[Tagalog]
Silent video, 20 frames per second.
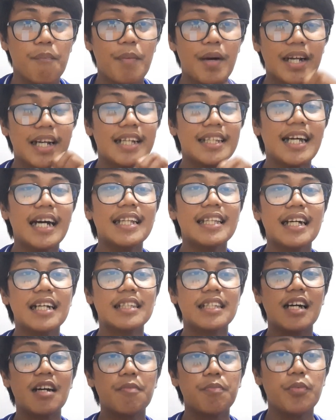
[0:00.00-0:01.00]
pag
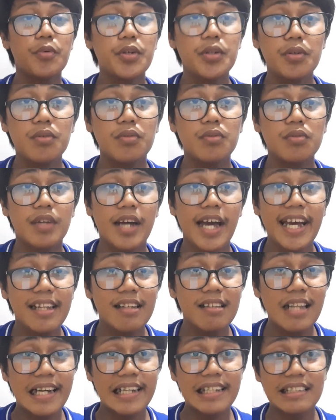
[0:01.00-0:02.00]
natatagtag po yung
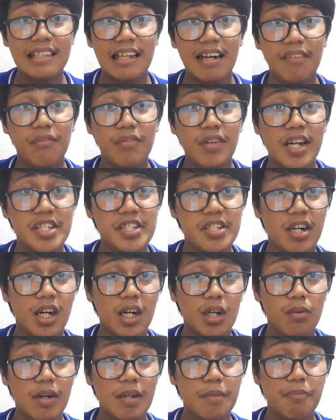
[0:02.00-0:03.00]
headlight ng Flash
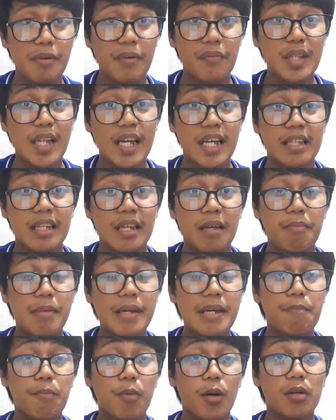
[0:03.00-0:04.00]
R150 at ni
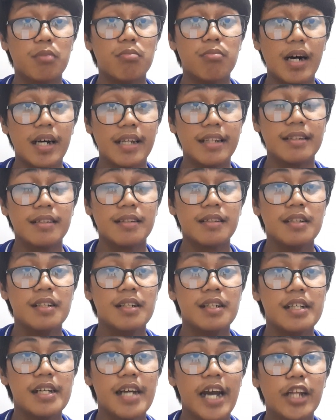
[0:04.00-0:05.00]
B
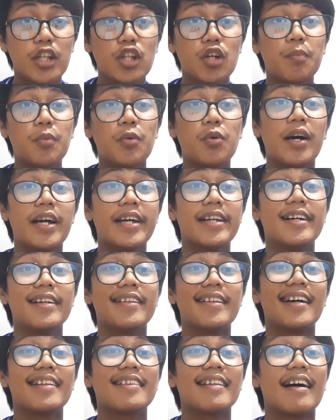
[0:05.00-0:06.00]
ito po ay
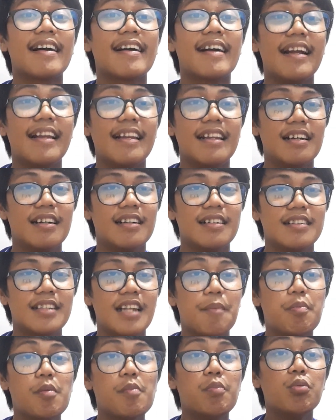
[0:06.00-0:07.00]
natatanggal.
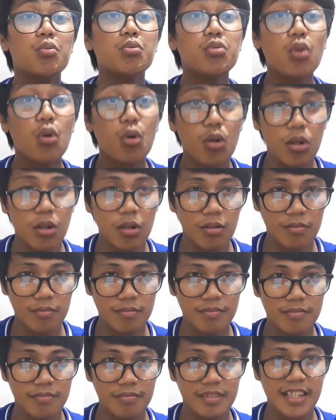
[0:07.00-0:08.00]
Napuputol.
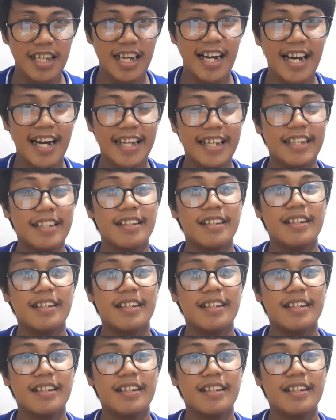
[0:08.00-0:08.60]
Yan.